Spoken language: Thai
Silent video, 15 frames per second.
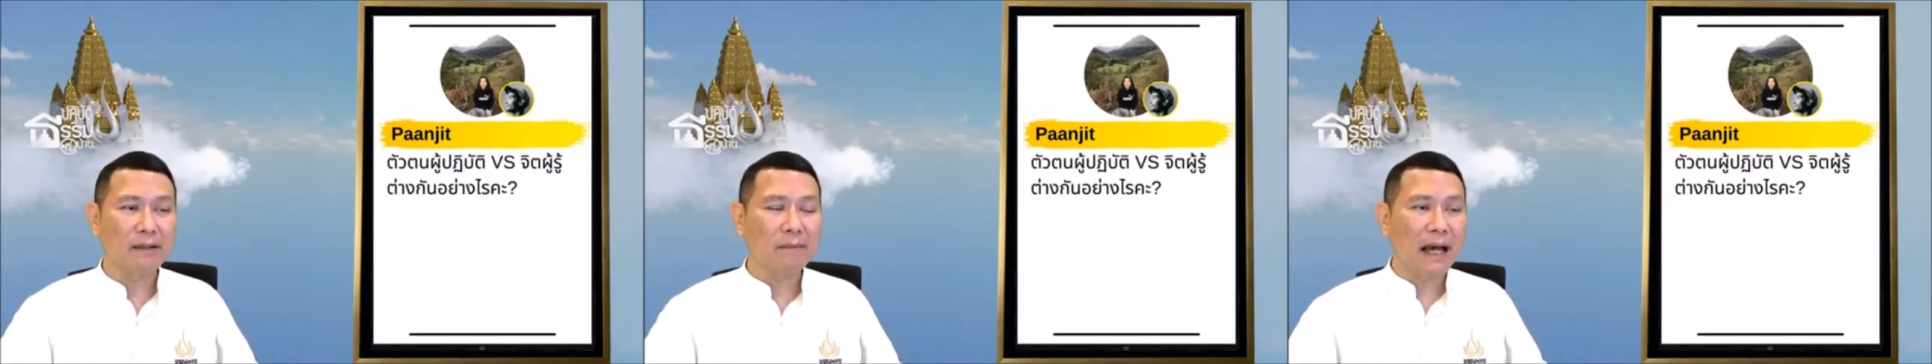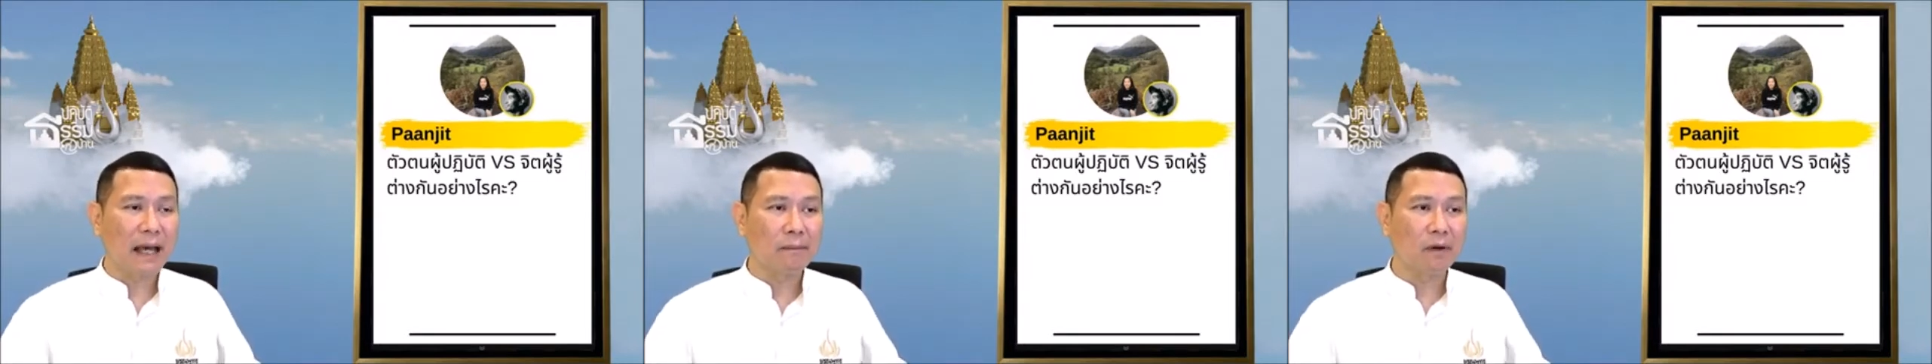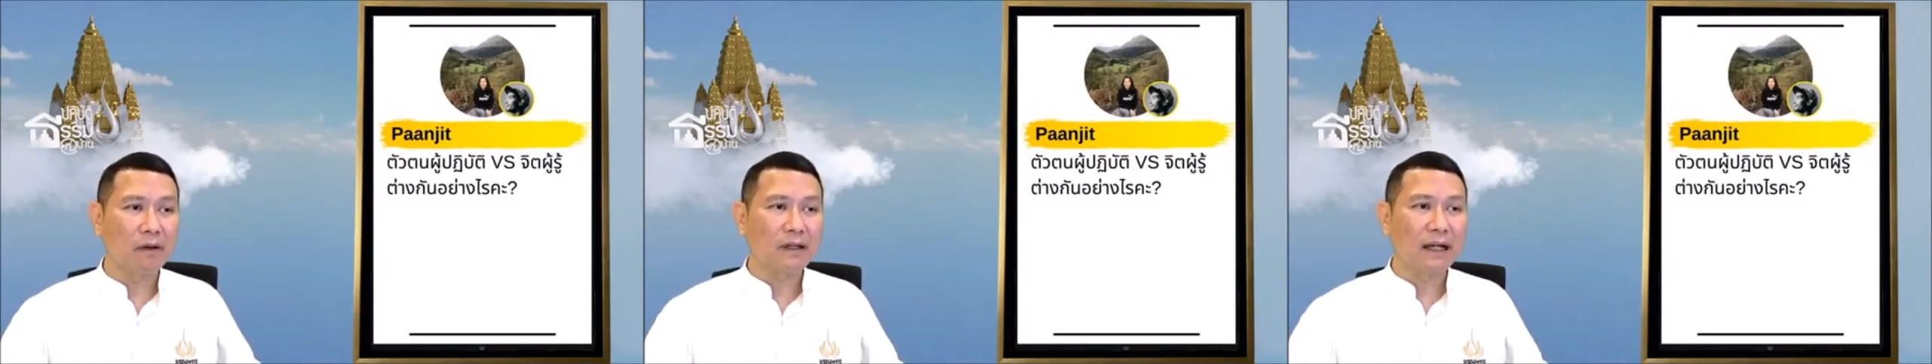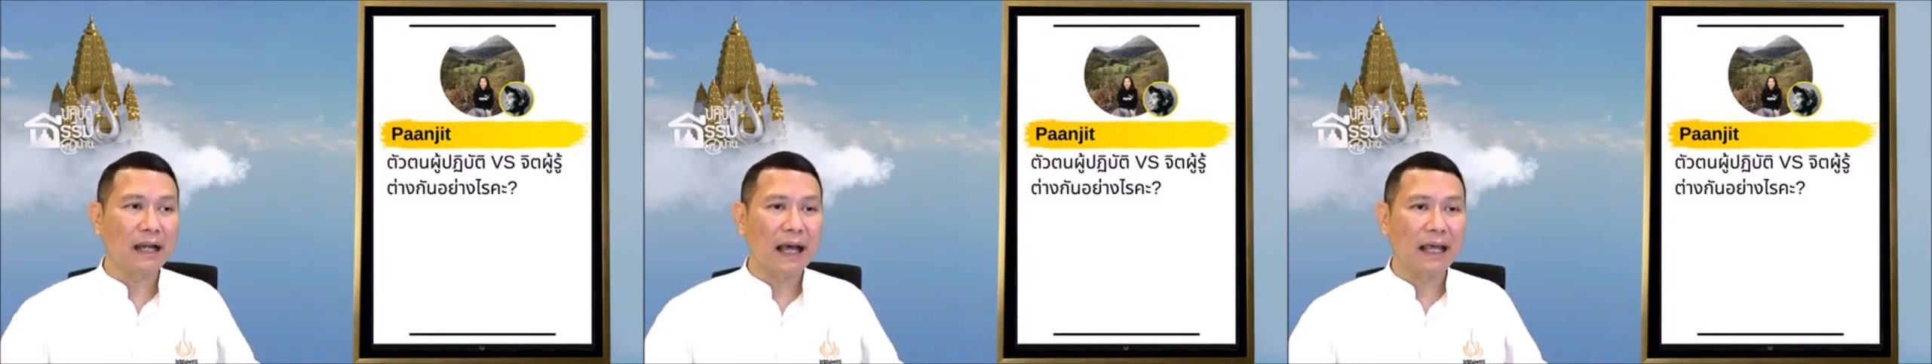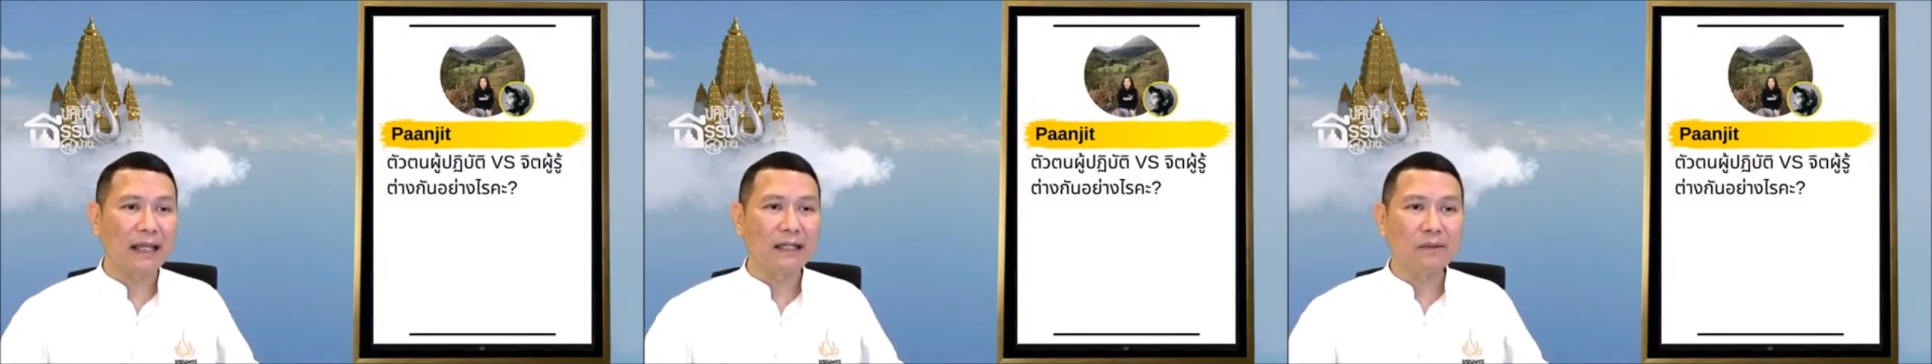บายๆผ่อนค
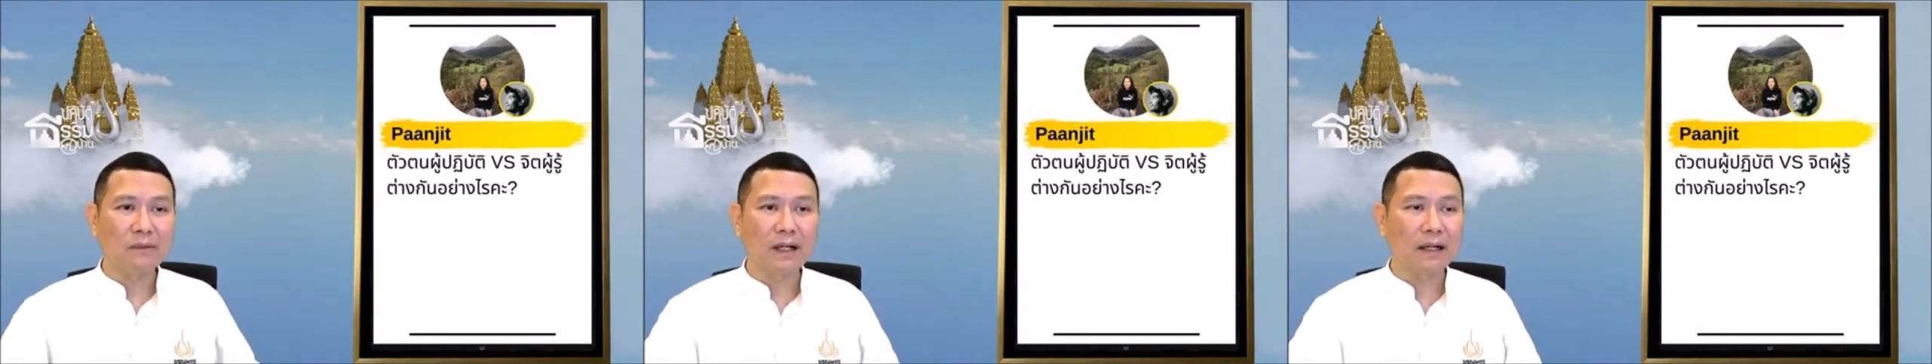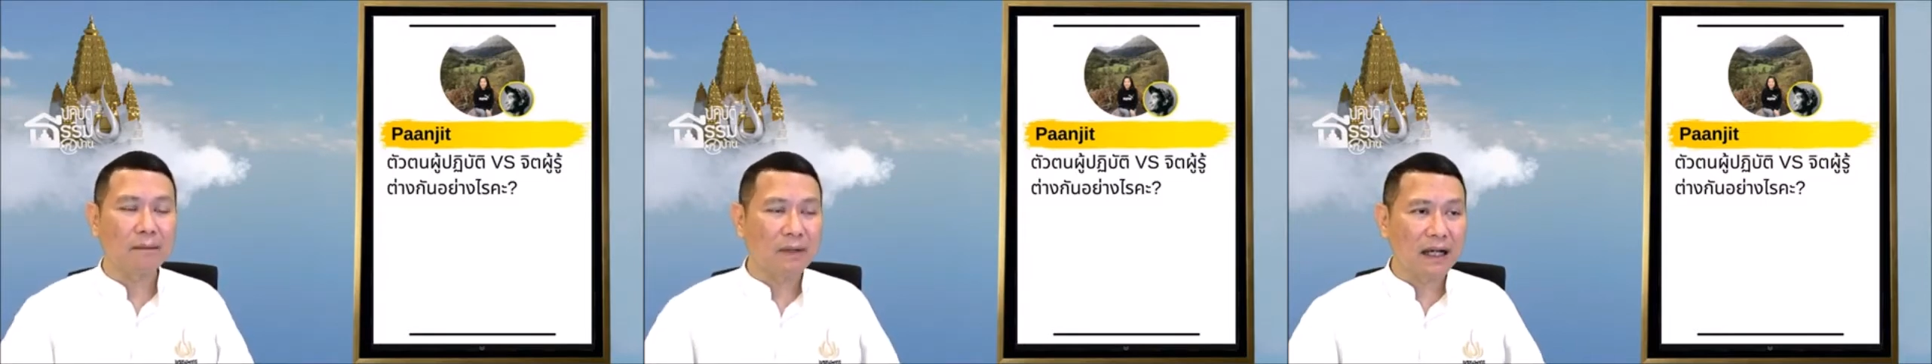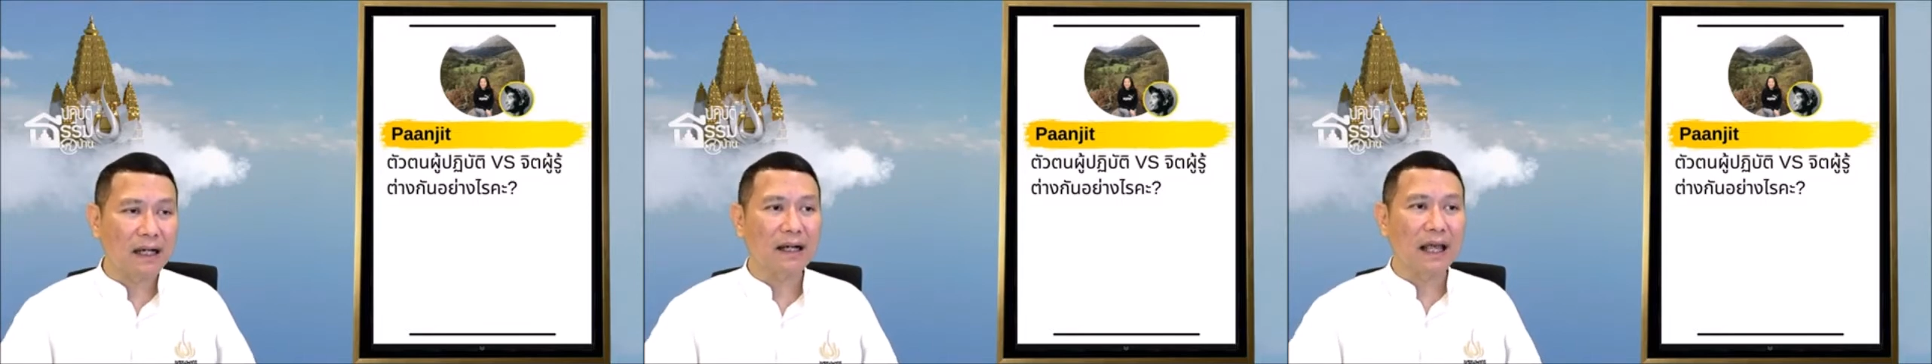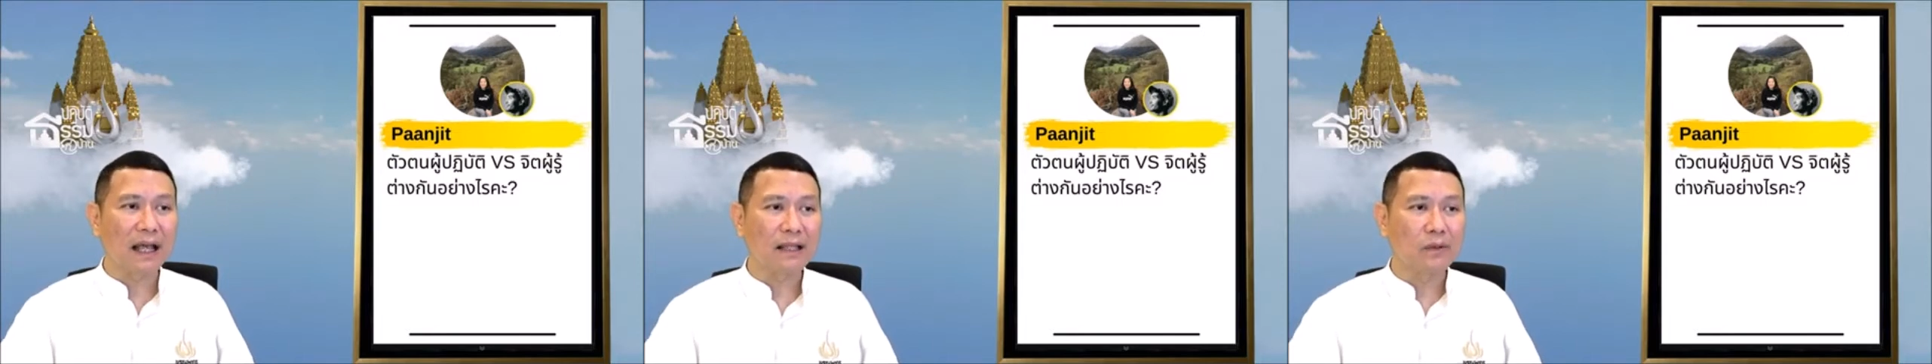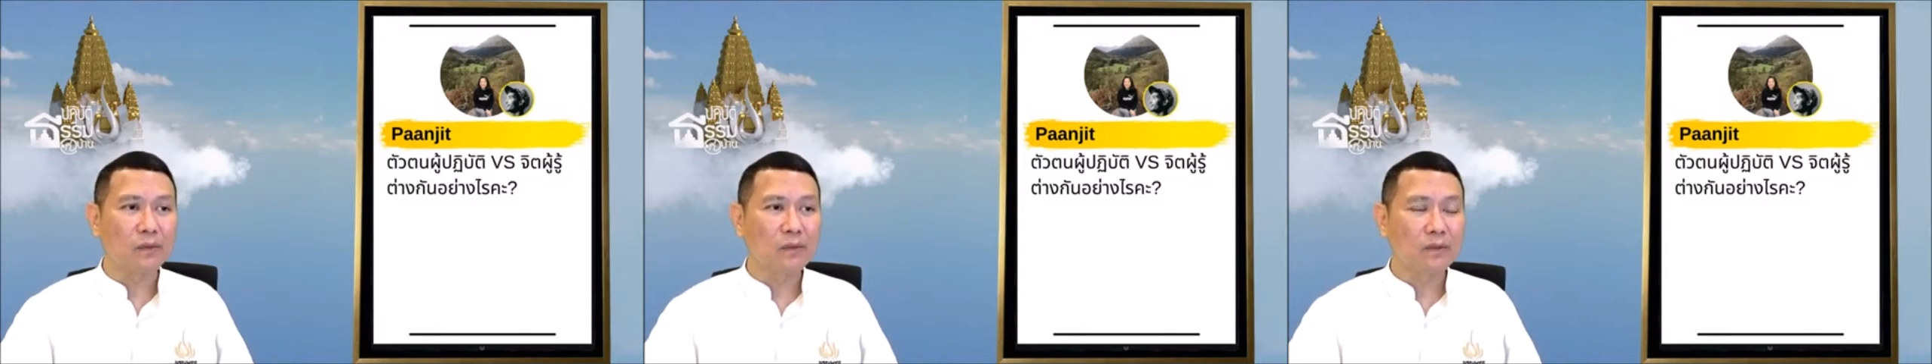ลาย หรือว่ากำลังเกร
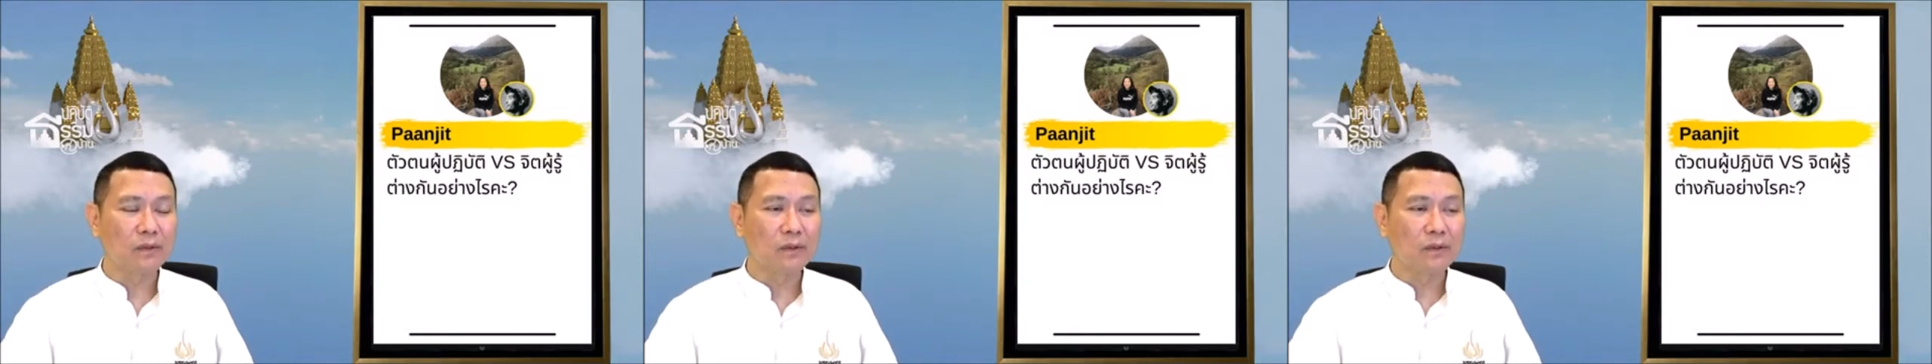งอยู่